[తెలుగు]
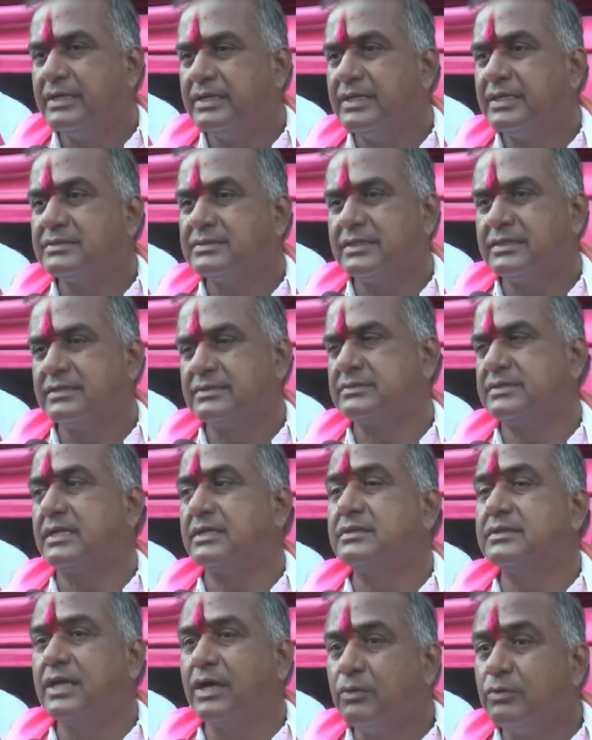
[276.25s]
పని చేసే
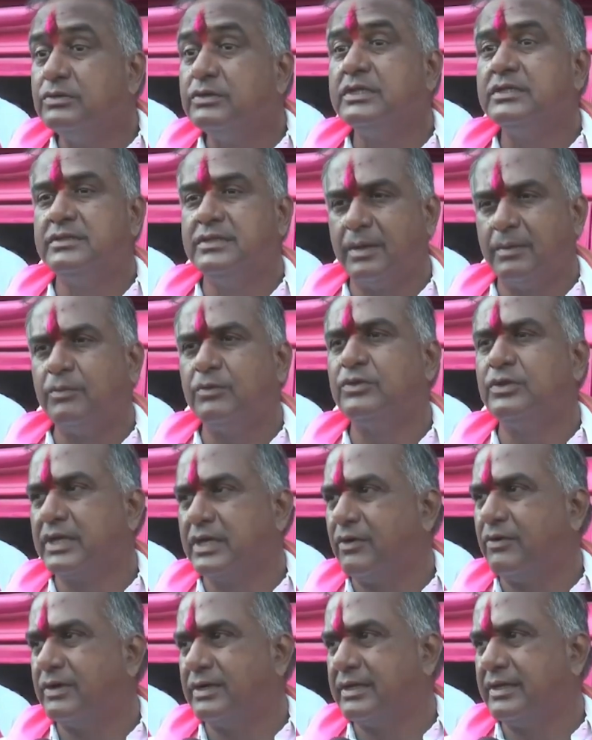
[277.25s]
సత్తా ఉంది
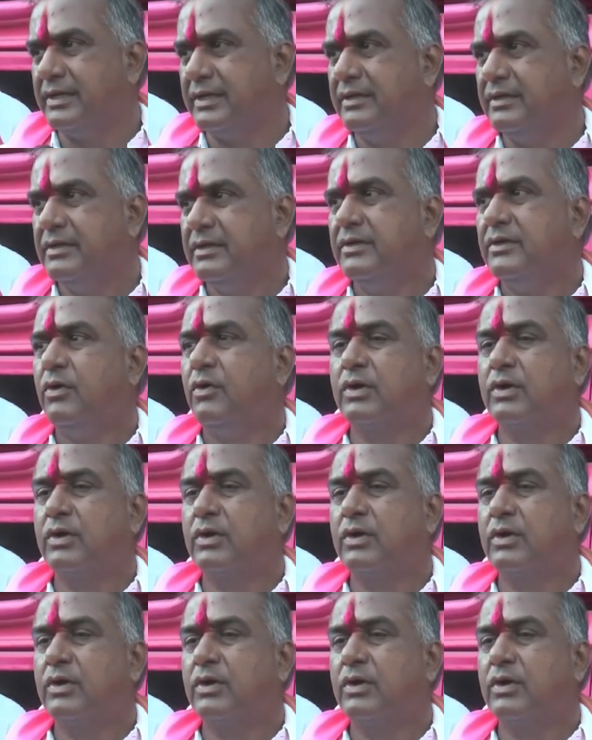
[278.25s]
దమ్ముంది కాబట్టి